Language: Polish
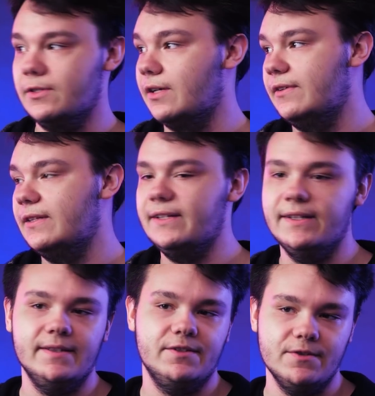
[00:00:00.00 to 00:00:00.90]
czy nawet na
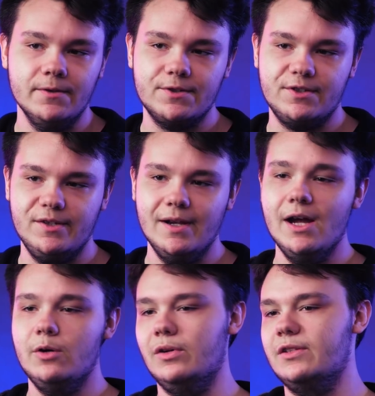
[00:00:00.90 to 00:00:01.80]
jednej czynności,
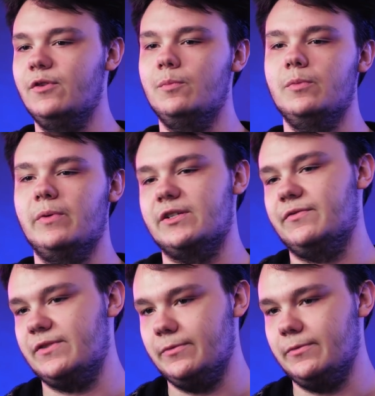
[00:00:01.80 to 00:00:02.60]
łatwo popaść w